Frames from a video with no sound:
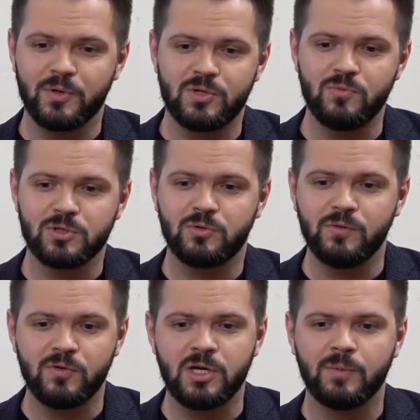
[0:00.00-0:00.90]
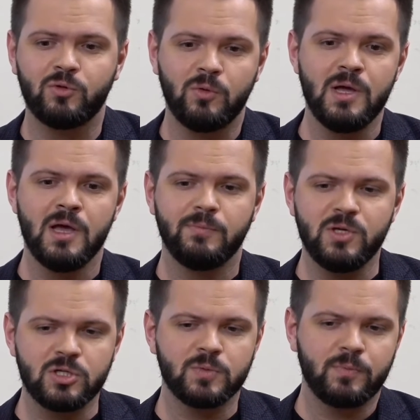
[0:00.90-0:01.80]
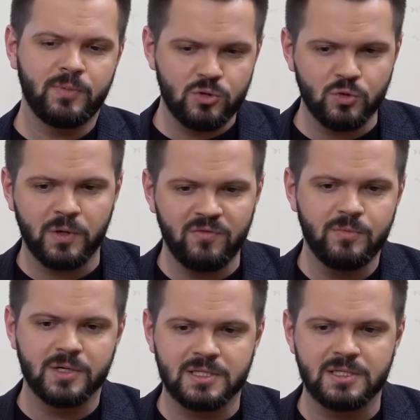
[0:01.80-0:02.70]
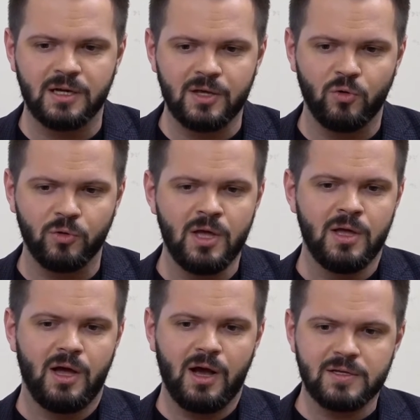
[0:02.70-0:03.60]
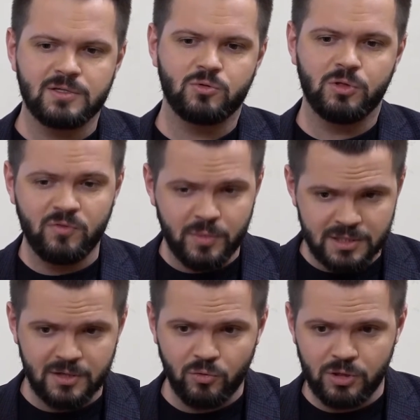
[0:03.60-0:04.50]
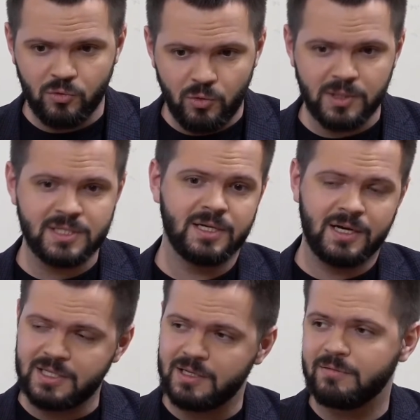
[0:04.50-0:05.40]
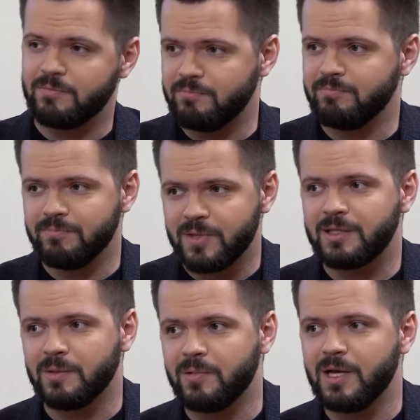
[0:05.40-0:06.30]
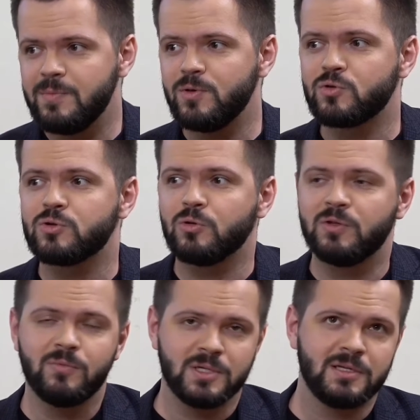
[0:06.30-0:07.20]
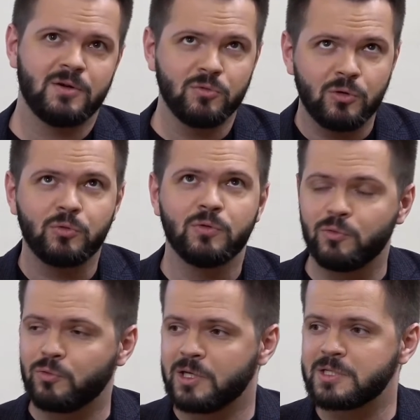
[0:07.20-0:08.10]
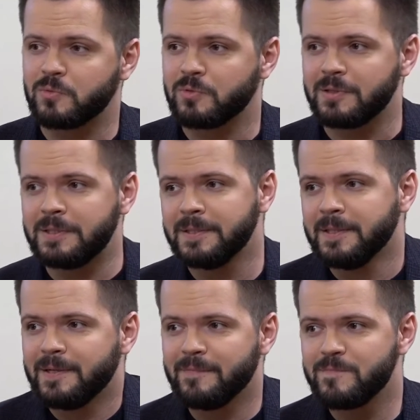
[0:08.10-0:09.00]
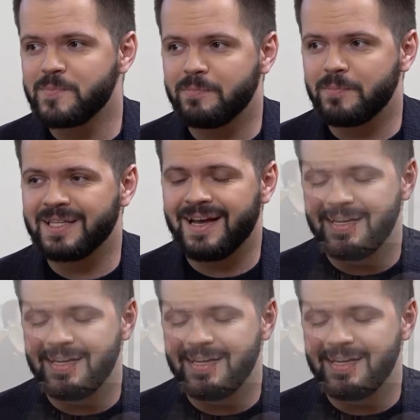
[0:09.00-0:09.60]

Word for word: почему, за кто отвечает? Потом пишут, пишут про Выборгский район. Оказывается, что это Выборгский район Ленобласти, хотя, да, там они пишут, что это Выборгский район, который вот у нас тут э, это под